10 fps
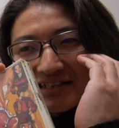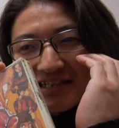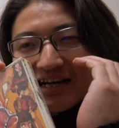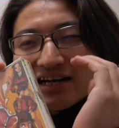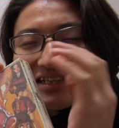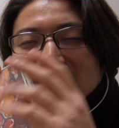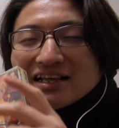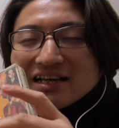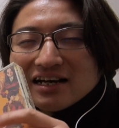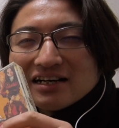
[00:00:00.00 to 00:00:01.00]
シャアがいた
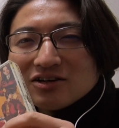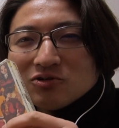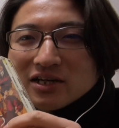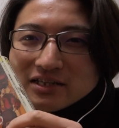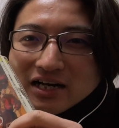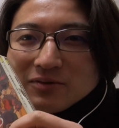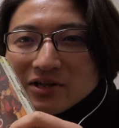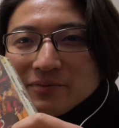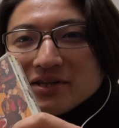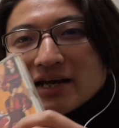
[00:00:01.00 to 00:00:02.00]
らなこうだったかも
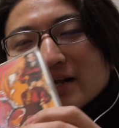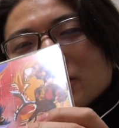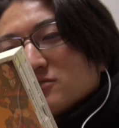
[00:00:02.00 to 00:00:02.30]
なみたいな